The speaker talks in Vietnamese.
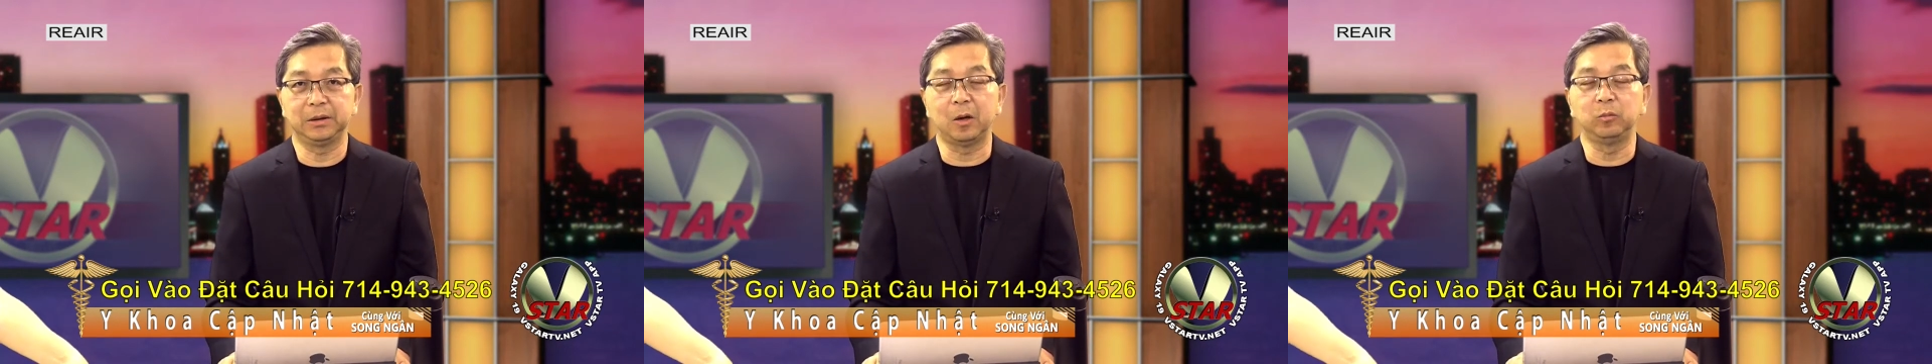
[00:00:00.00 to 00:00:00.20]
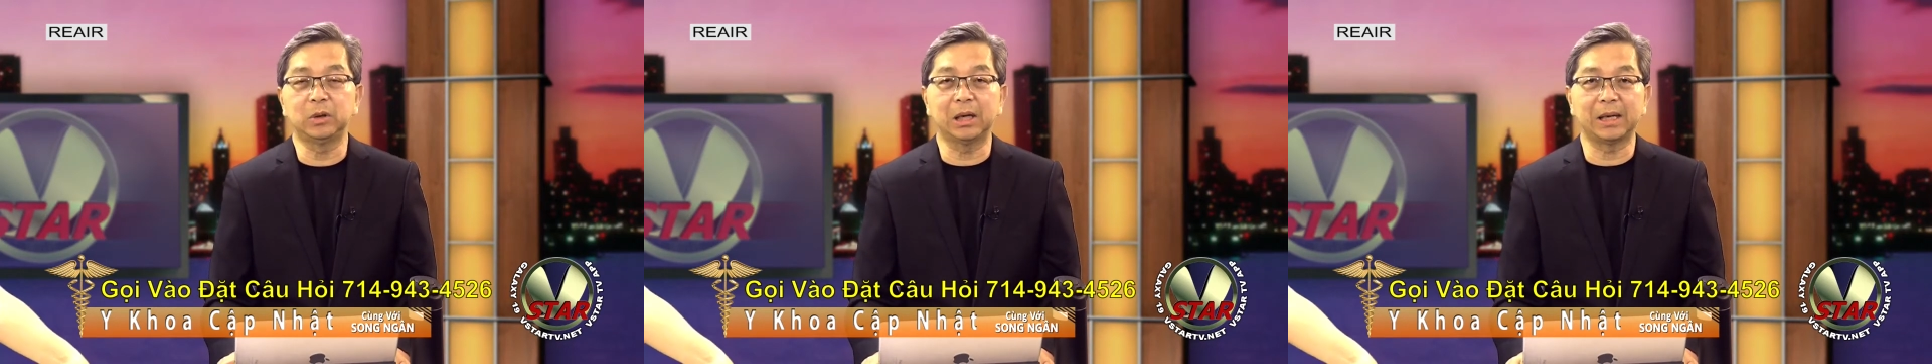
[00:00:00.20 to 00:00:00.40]

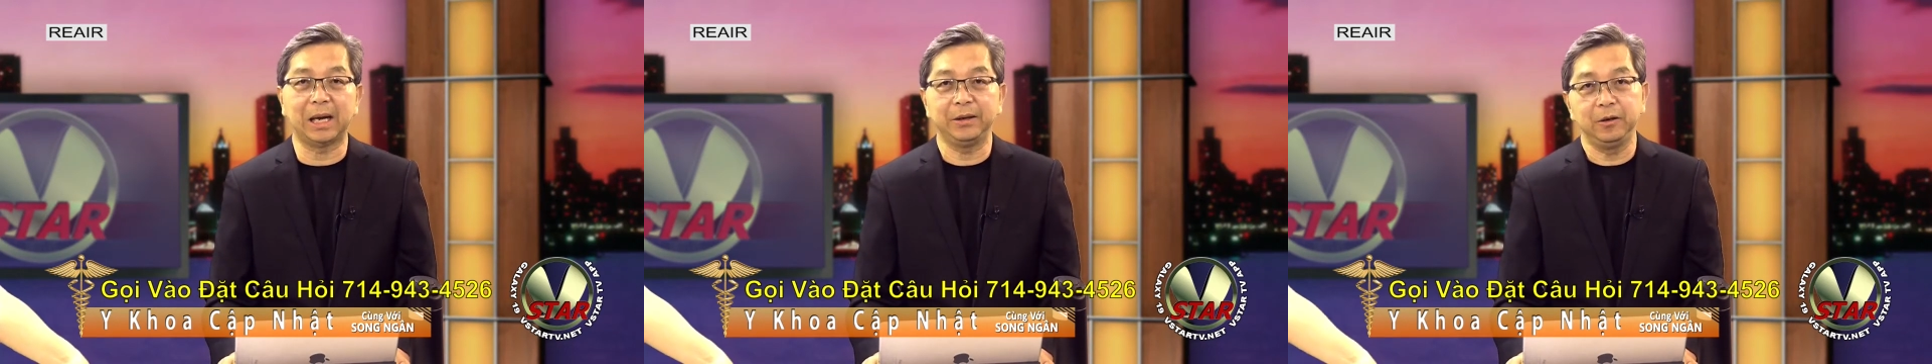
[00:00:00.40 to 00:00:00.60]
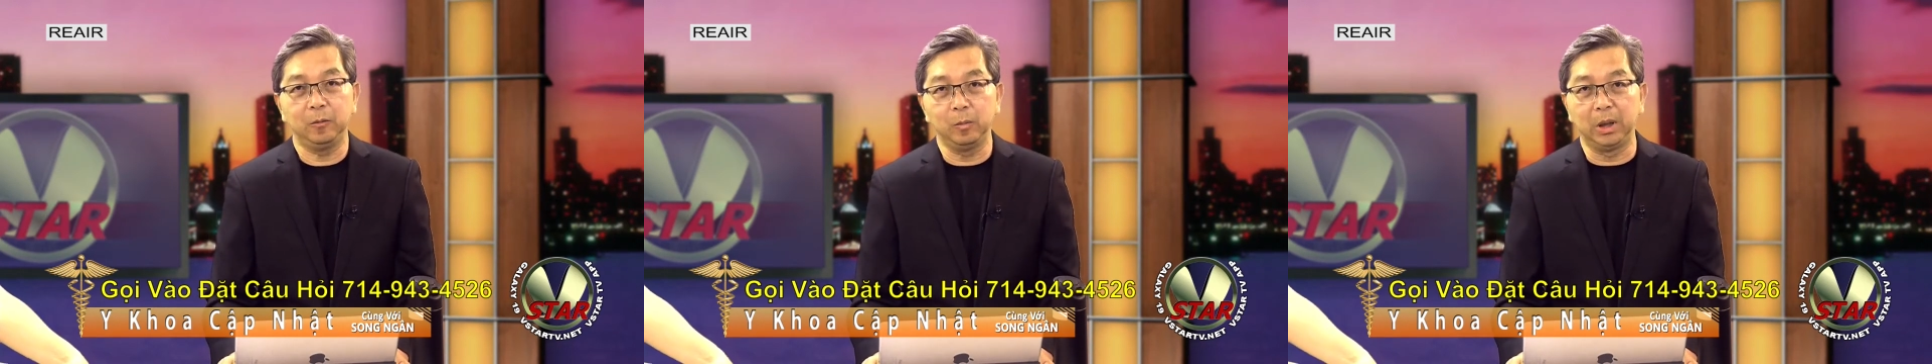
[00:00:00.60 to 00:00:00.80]
trong tất cả
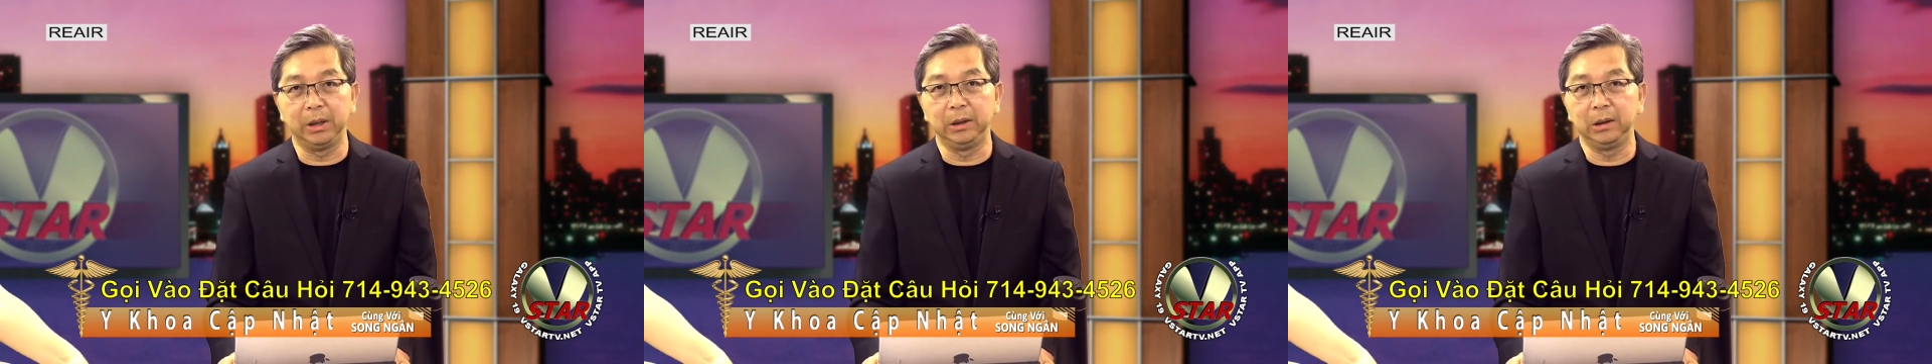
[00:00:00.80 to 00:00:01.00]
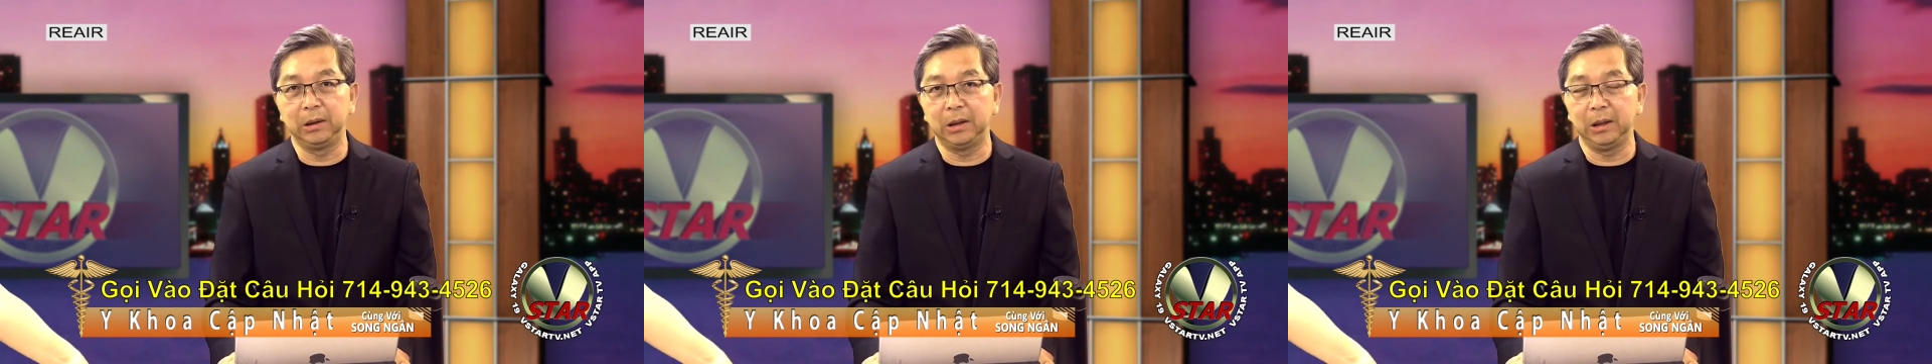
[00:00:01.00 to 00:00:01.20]
những
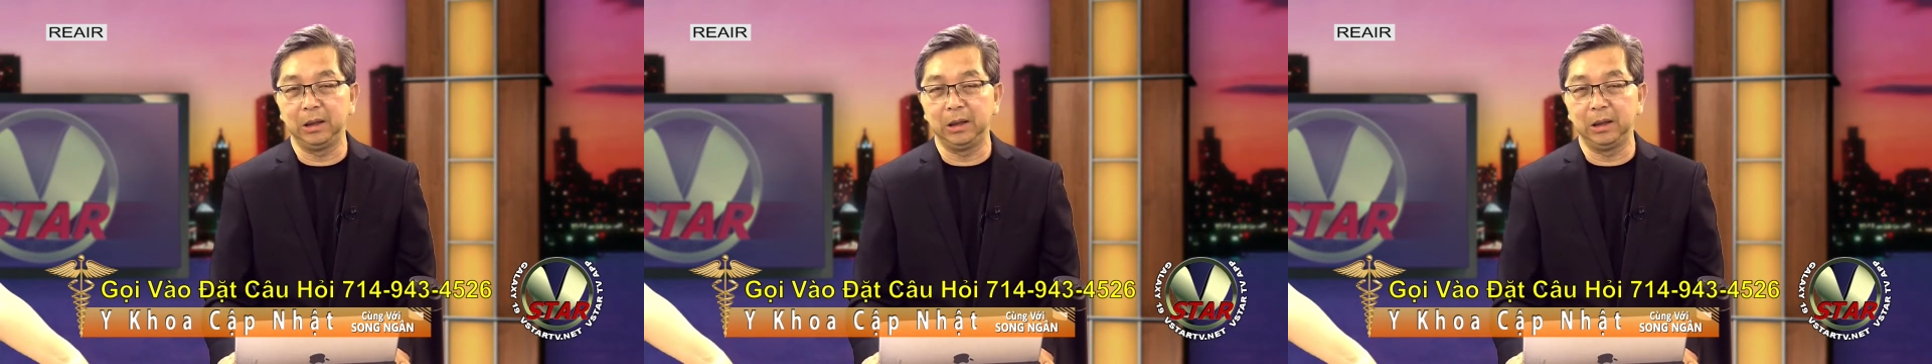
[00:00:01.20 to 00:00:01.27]
bệnh thì